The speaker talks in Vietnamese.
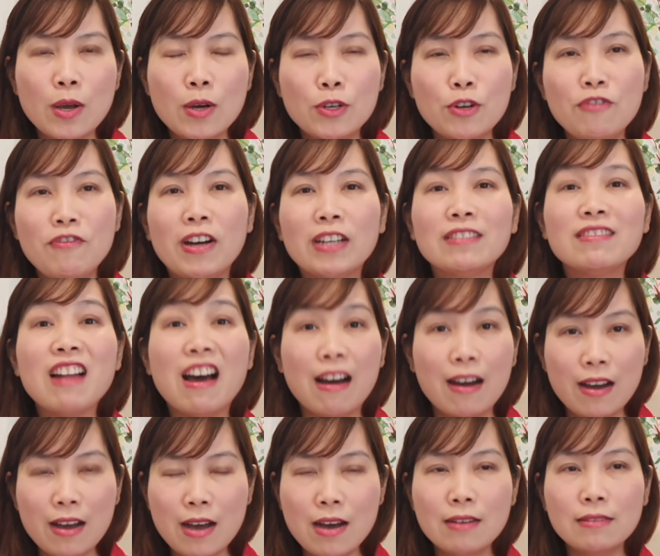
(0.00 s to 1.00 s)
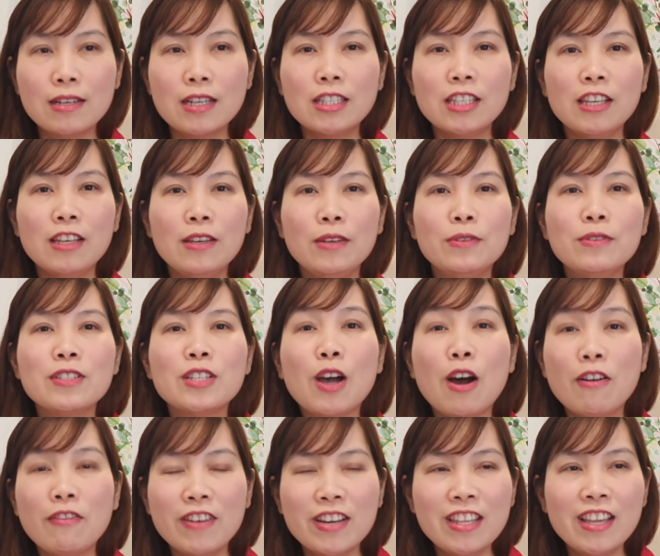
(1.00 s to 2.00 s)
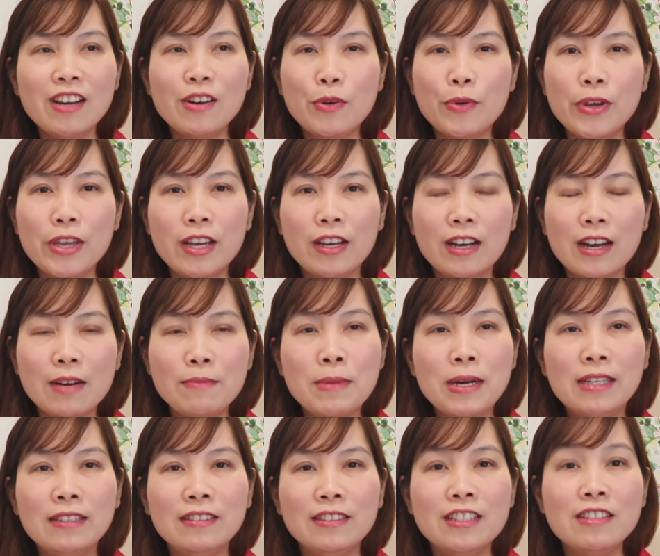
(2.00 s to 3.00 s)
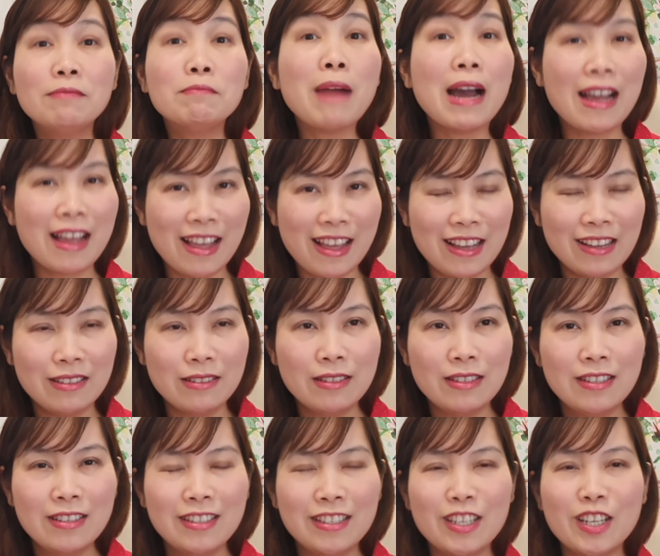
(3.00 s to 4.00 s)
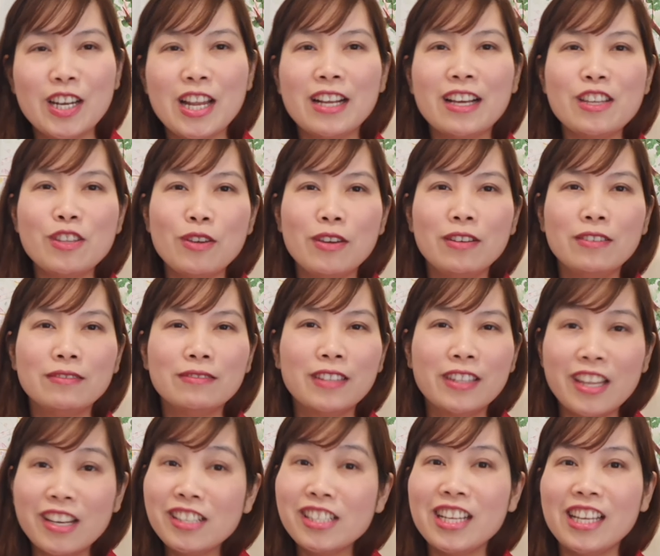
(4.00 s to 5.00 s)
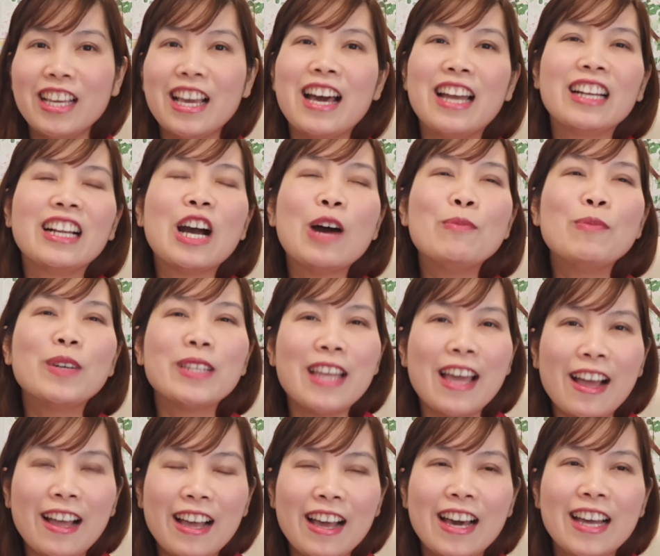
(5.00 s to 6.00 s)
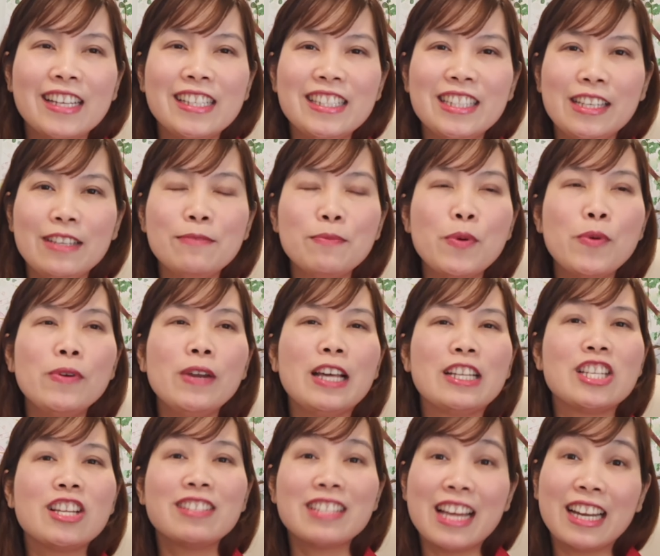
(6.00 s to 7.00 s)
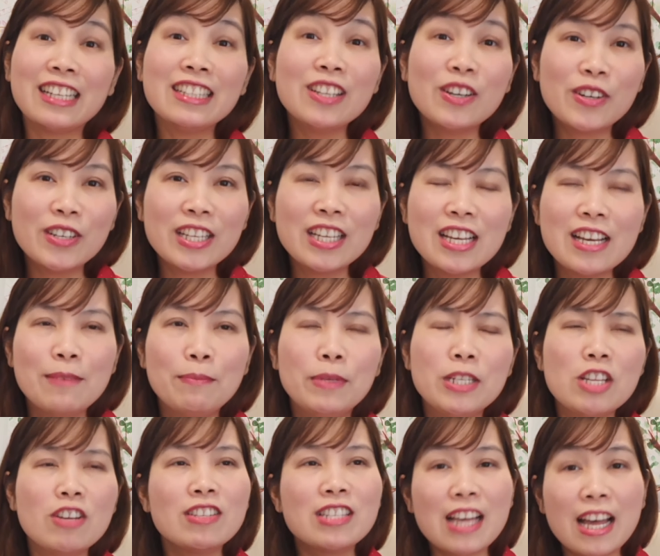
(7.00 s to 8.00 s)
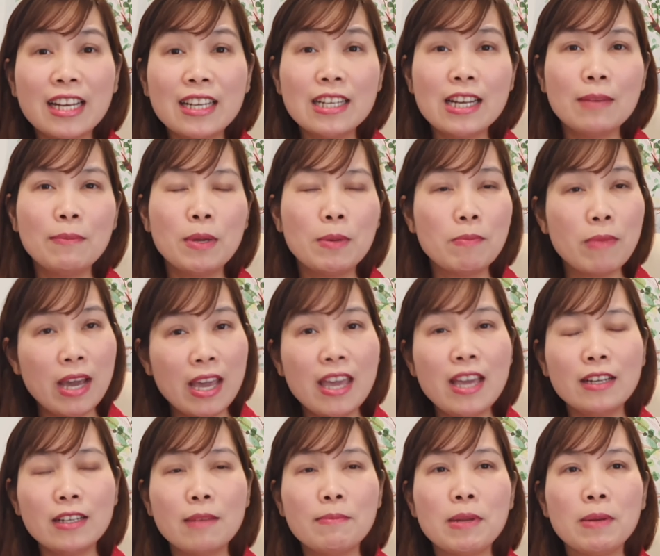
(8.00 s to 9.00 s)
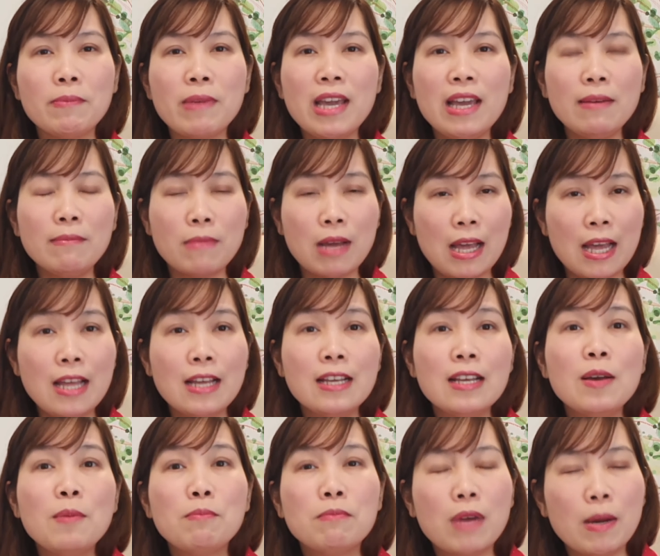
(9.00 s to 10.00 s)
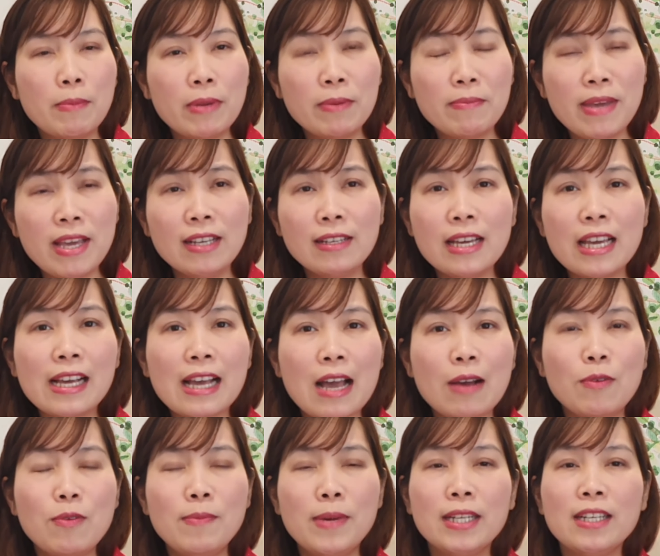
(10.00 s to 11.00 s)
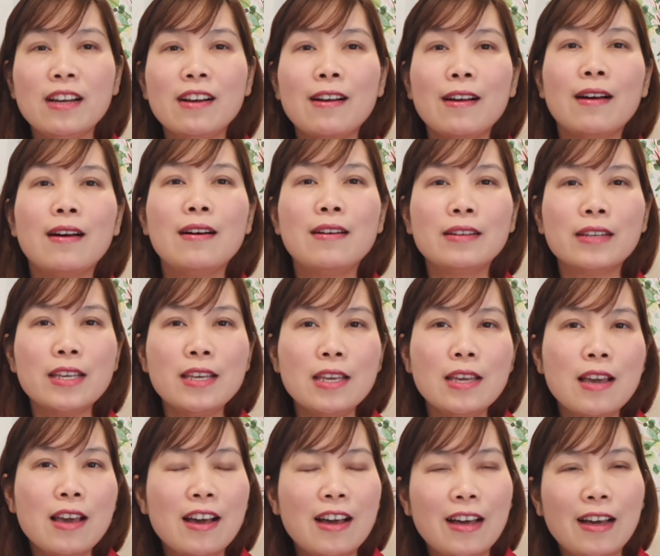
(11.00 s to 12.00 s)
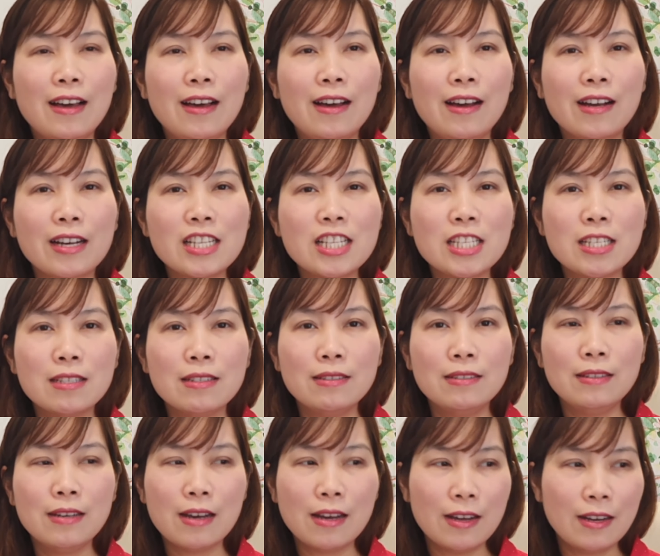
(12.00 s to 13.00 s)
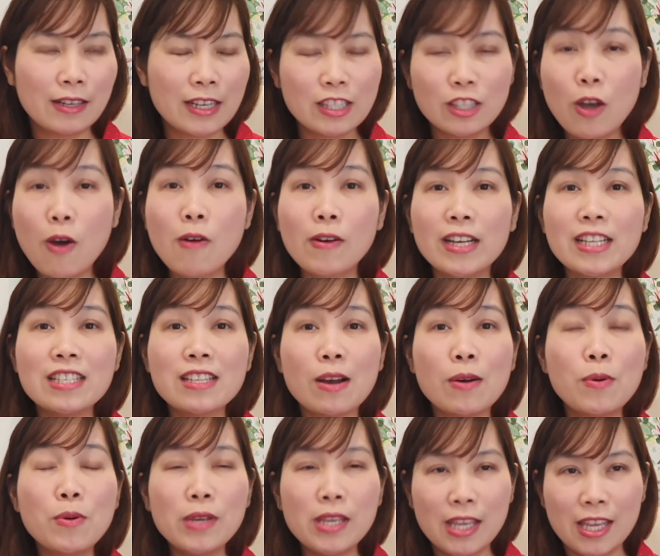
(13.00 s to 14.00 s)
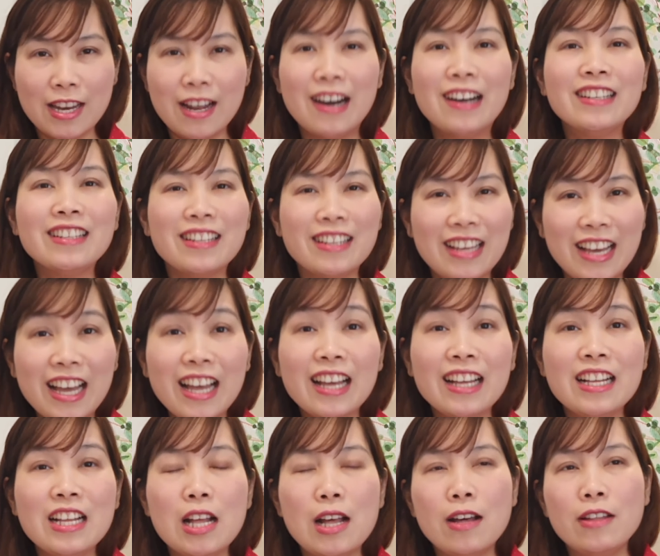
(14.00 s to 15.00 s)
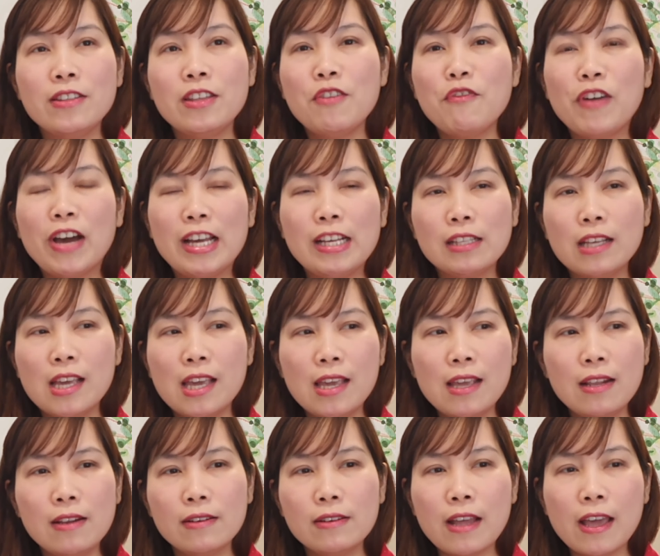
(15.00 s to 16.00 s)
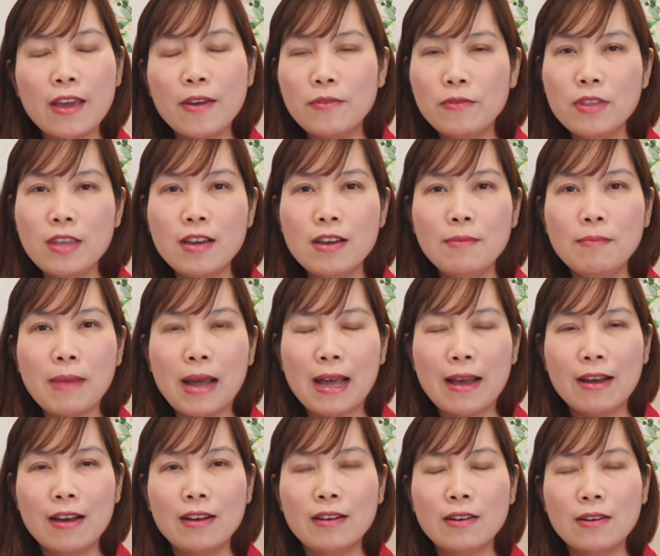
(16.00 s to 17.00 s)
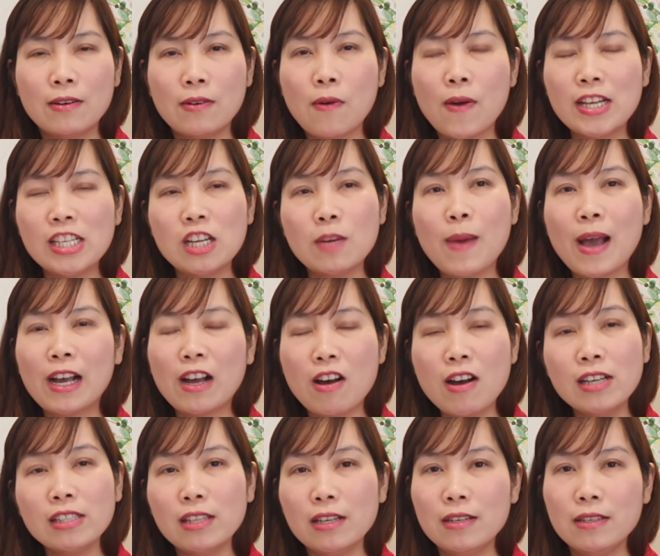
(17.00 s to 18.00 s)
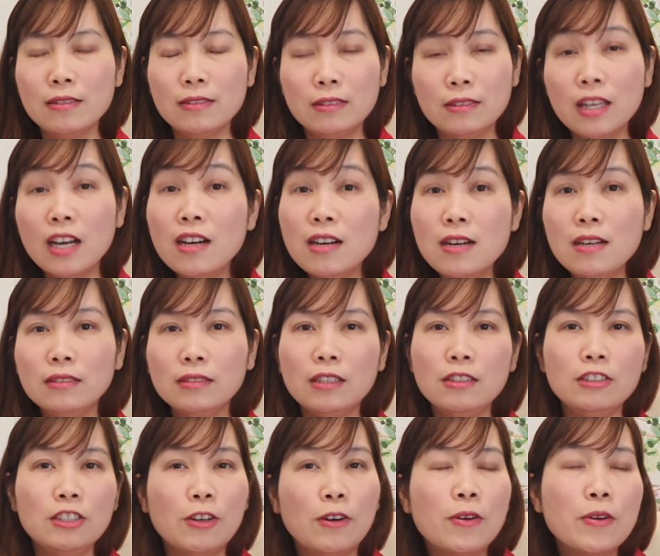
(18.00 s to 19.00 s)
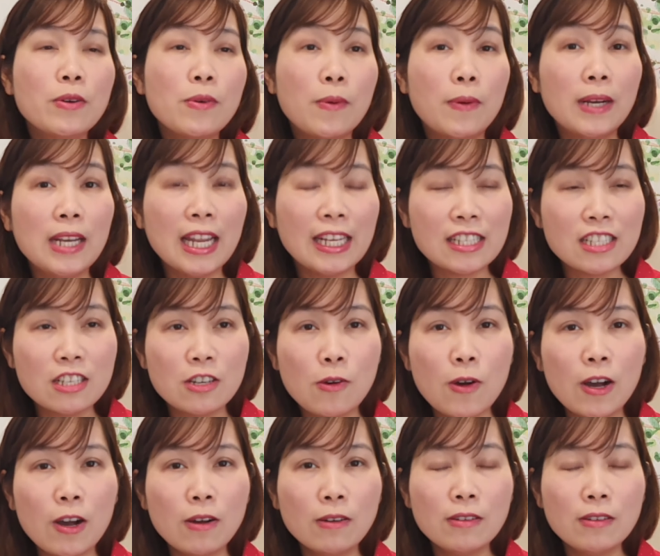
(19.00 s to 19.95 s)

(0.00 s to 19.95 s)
nó vẫn đỡ hơn rất nhiều so với nhân quyền ở bên nước Bắc Hàn cho nên cái chuyện chính trị hạnh không có nhắc hạnh chỉ muốn là so sánh thôi mình so sánh để mình biết để mình biết mà mà mình biết cái ca của mình nó có cái uh, cái sự uh, cái tốt cái xấu gì đó đó ha như vậy thì nếu như mà ngoại trừ bạn có cái từ thư từ chối của lãnh sự quán